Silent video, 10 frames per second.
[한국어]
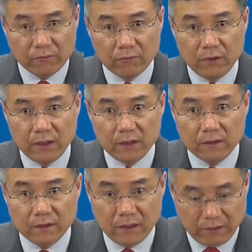
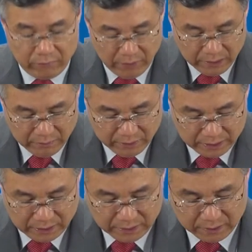울리는
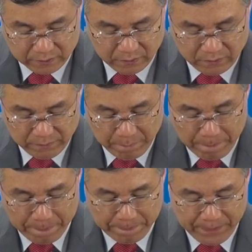꽹과리가 되고
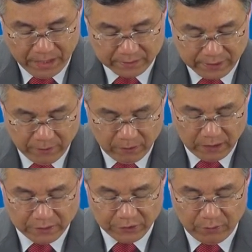내가
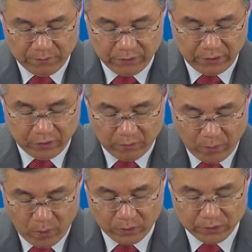대원하는 선물이 있고
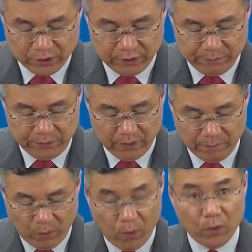모든 신비와
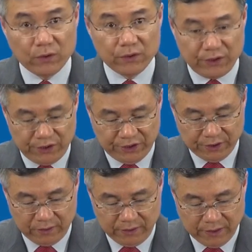모든
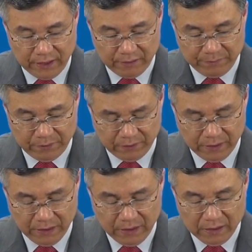지식을
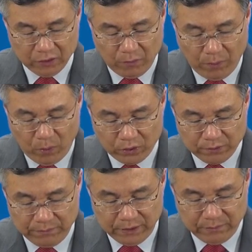이해하며 또
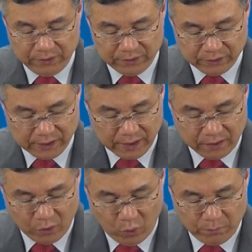모든 믿음이 있어
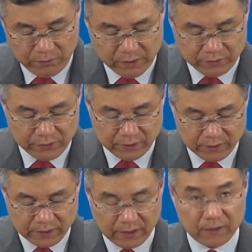산을 옮길 수
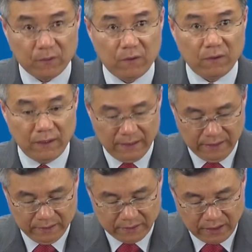있을지라도
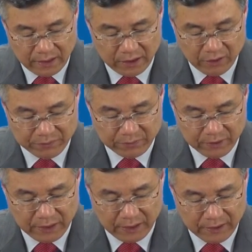사랑이
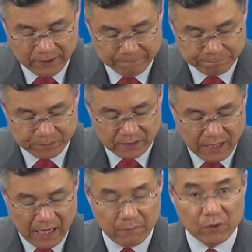없으면 내가
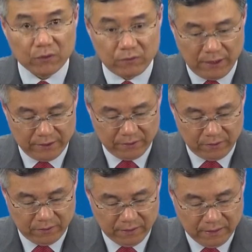아무것도
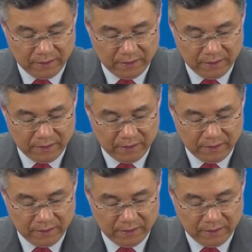아니요.